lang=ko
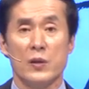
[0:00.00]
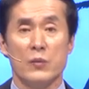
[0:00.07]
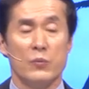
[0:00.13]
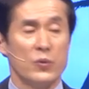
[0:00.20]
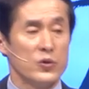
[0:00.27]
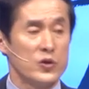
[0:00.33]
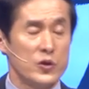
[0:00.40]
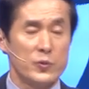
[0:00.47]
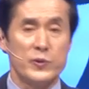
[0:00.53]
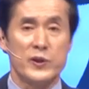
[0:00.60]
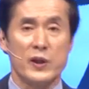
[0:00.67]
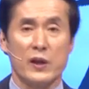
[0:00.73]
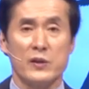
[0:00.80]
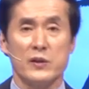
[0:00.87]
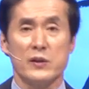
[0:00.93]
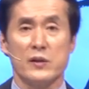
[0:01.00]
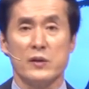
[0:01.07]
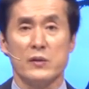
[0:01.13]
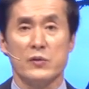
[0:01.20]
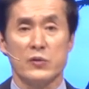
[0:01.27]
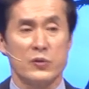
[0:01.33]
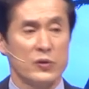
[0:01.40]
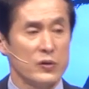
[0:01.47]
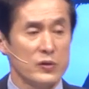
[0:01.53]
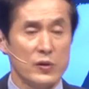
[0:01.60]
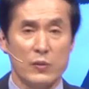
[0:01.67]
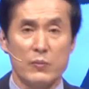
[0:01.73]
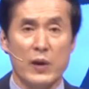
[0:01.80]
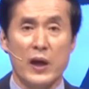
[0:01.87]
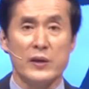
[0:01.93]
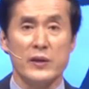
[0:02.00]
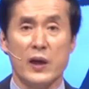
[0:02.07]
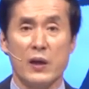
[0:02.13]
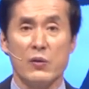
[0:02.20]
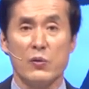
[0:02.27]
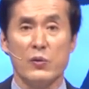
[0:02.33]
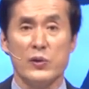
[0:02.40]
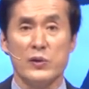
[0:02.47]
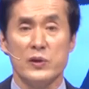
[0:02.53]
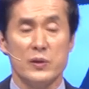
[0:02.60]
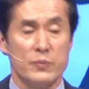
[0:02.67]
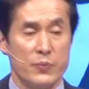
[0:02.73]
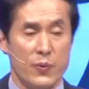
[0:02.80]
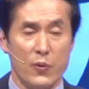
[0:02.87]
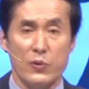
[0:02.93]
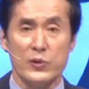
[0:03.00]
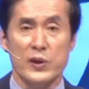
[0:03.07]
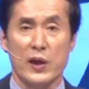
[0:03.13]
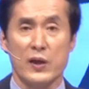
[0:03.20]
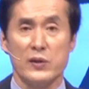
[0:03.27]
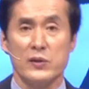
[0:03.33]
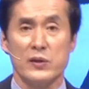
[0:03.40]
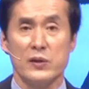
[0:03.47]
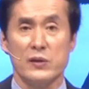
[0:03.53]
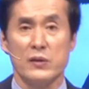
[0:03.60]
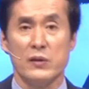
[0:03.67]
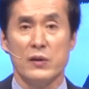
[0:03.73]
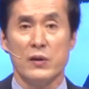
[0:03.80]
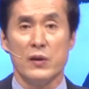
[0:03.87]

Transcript: 뭐 집사지, 성경 많이 알고 있지, 봉사지.